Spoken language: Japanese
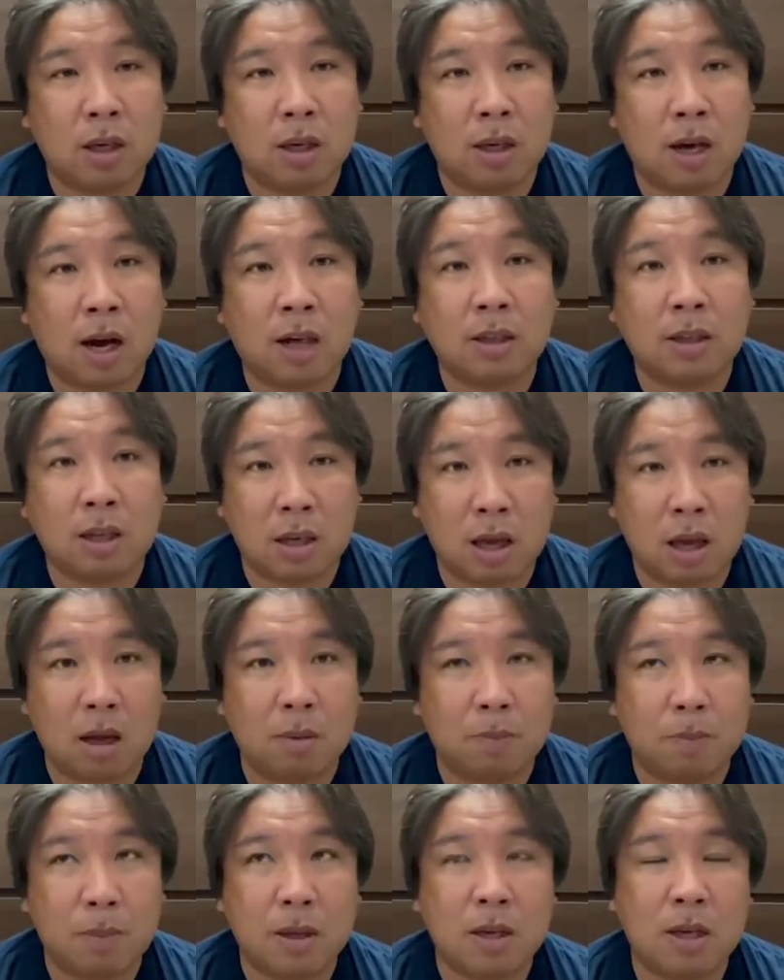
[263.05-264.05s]
アテネ、
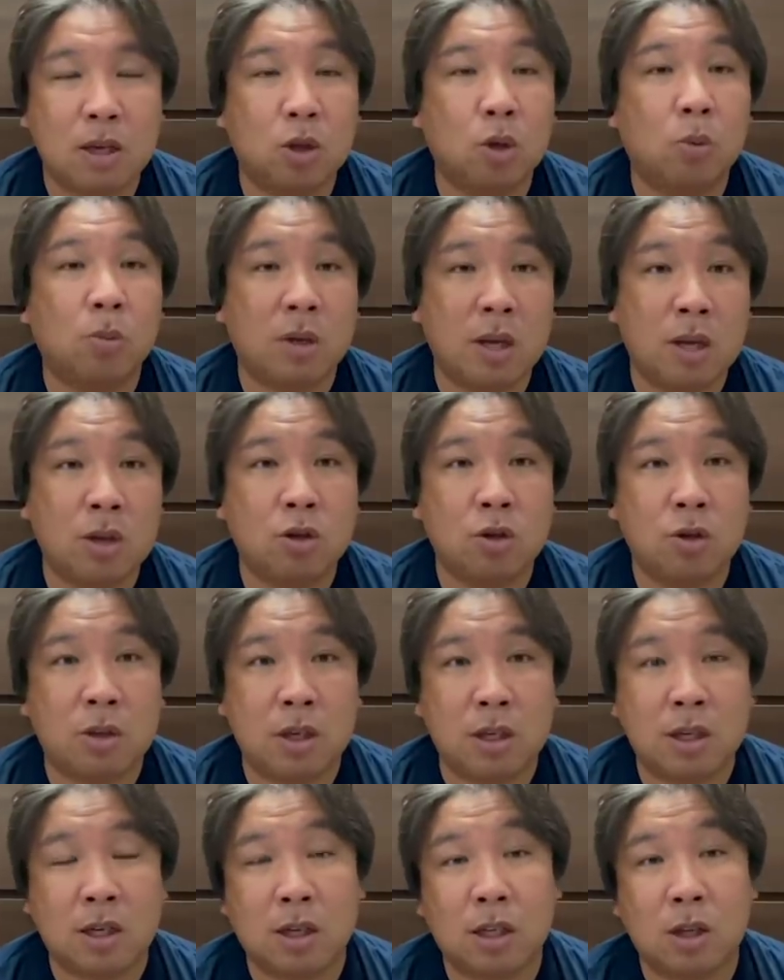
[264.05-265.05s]
北京ともね、10
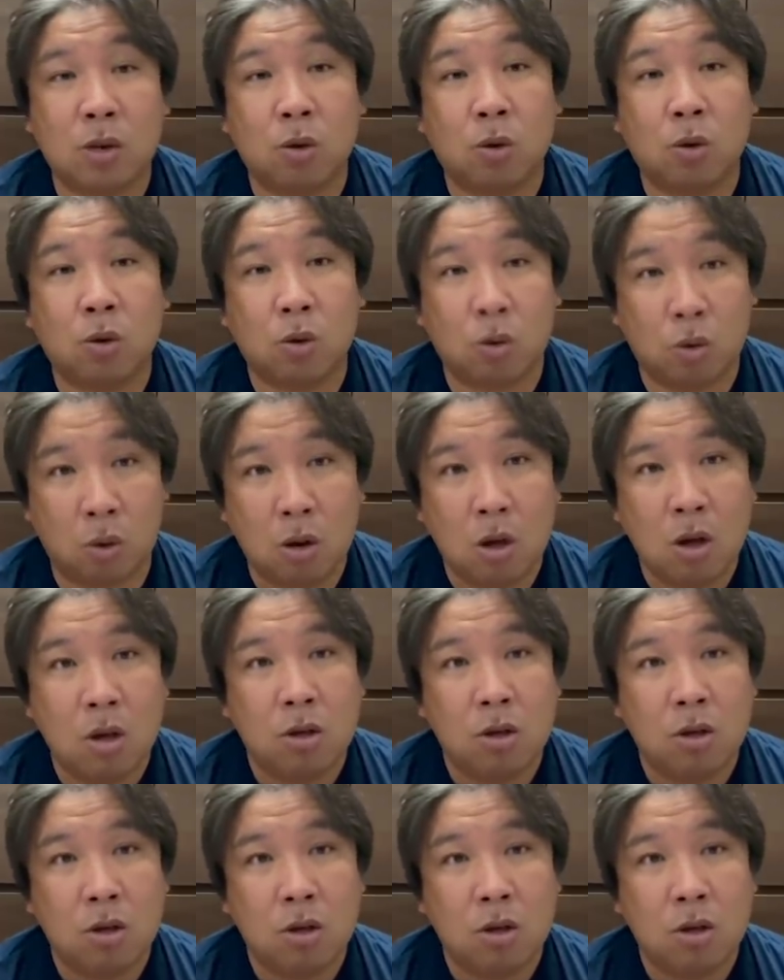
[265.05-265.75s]
人だったところを